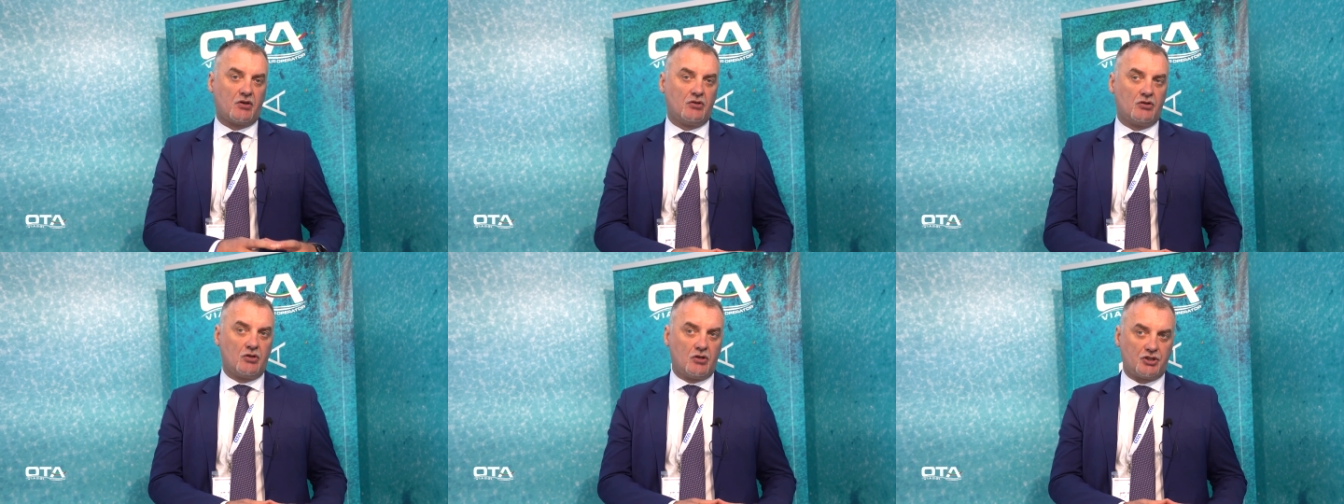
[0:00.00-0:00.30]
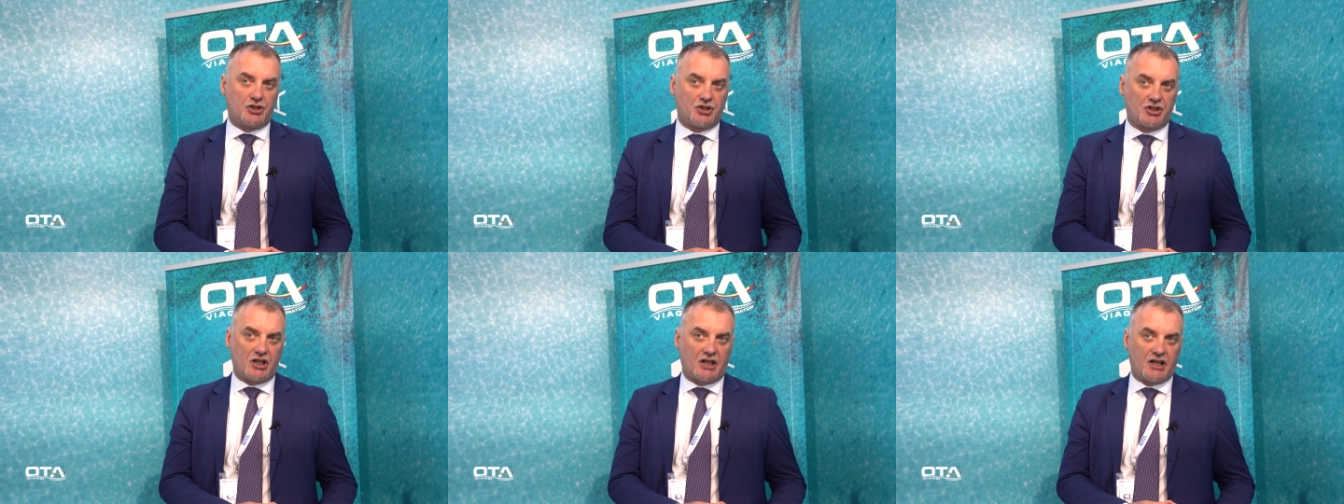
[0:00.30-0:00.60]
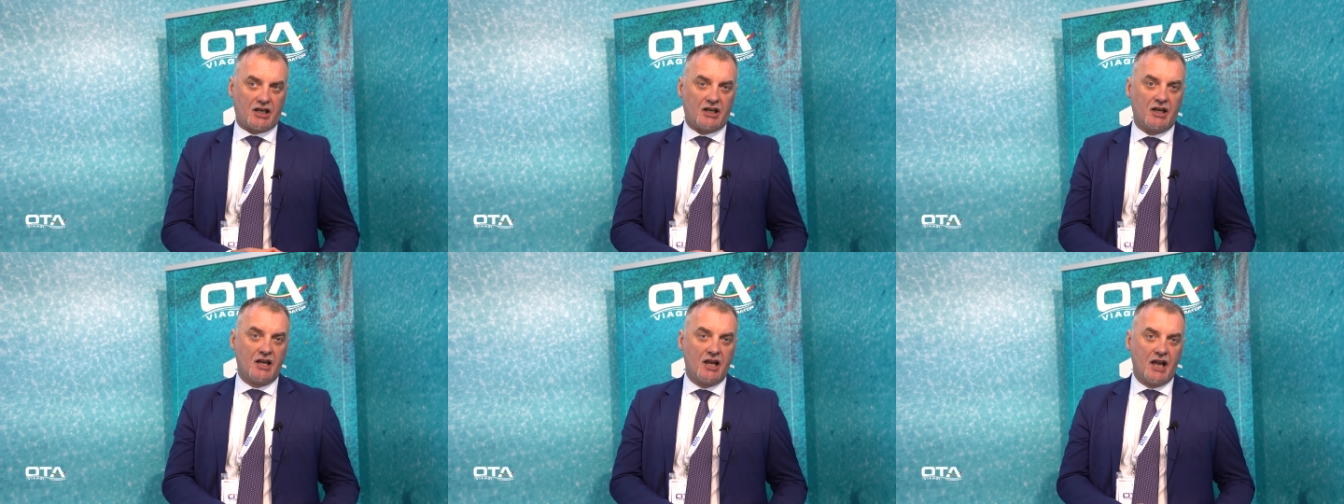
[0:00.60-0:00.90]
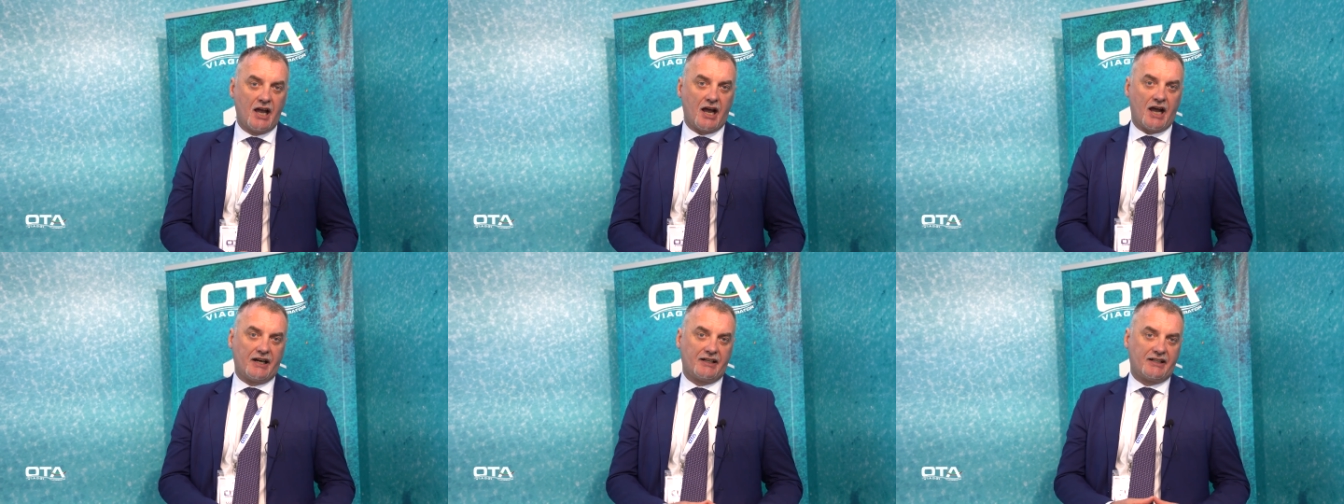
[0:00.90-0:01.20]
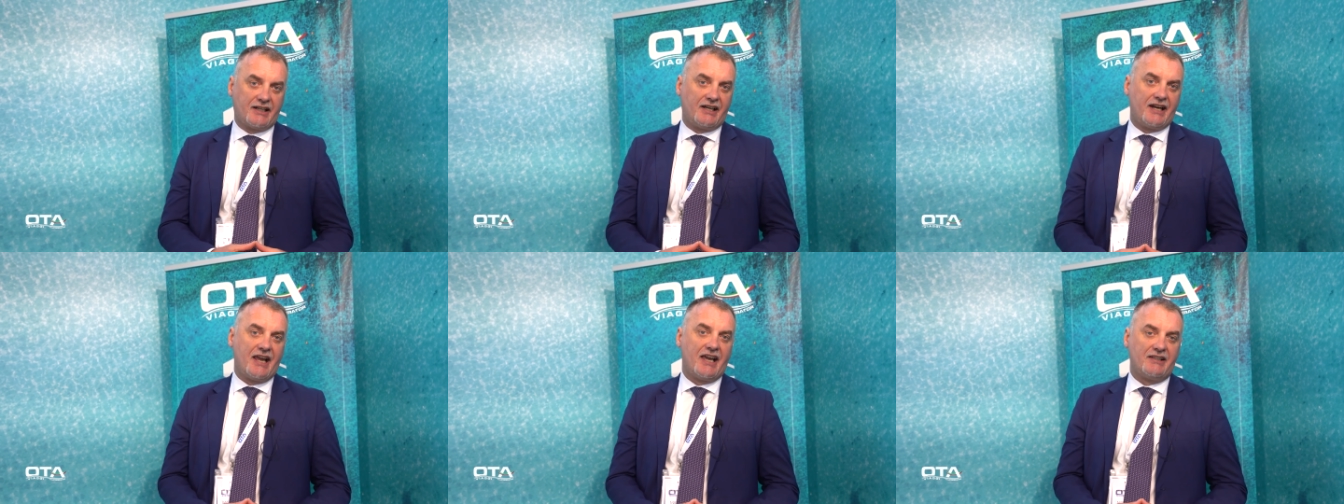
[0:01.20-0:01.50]
conoscere al
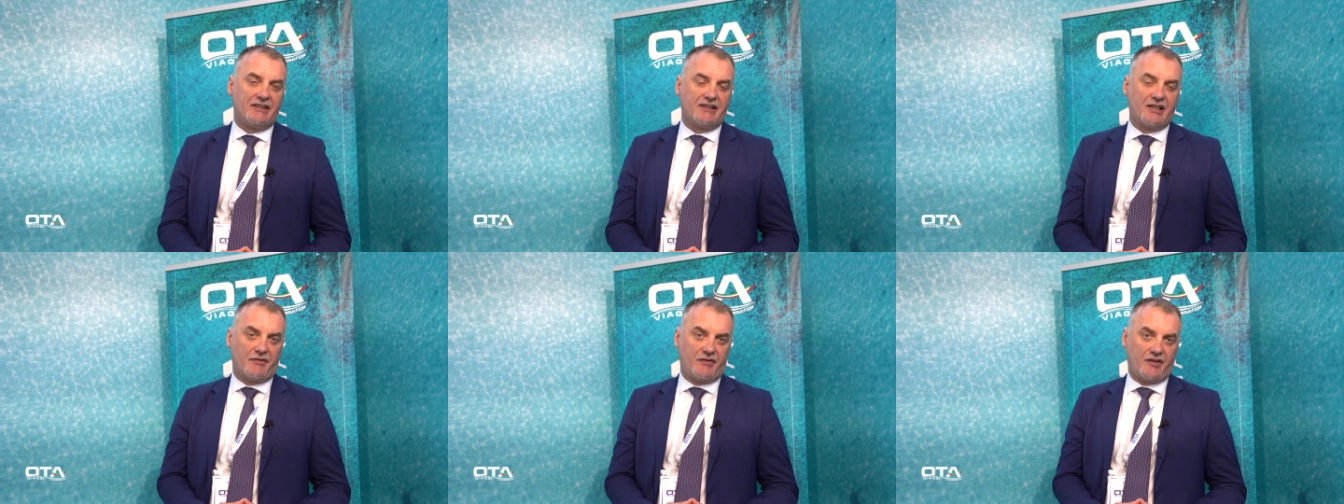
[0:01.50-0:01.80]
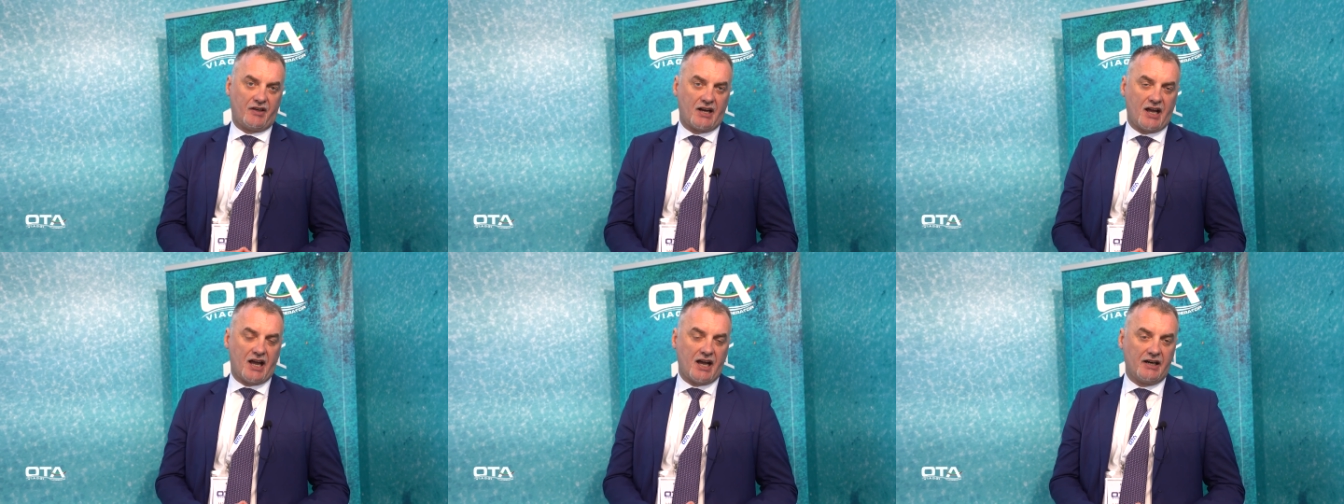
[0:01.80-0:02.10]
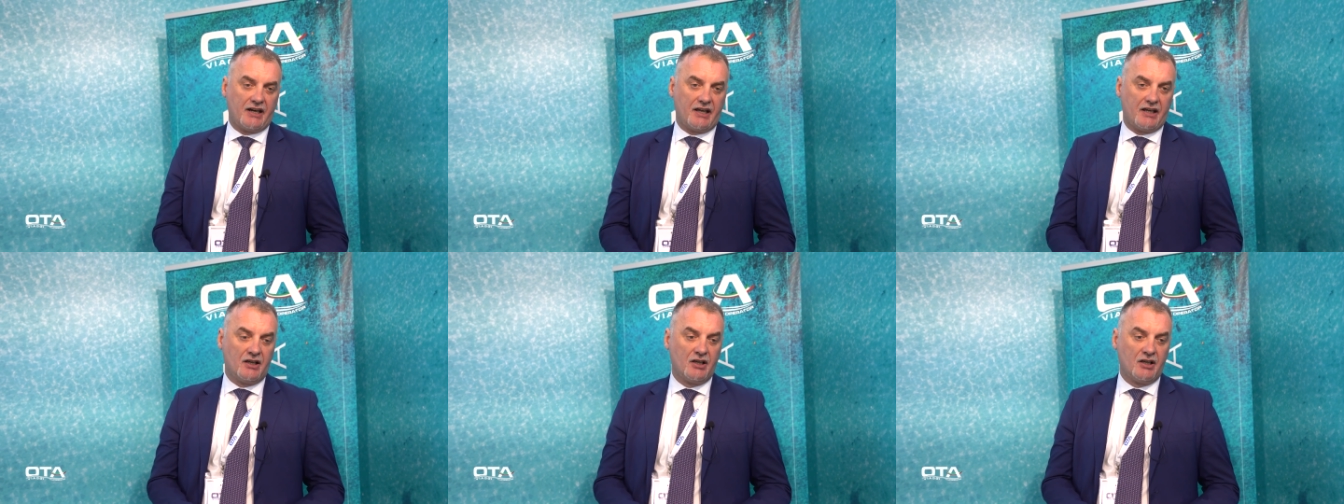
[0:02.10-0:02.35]
cliente finale,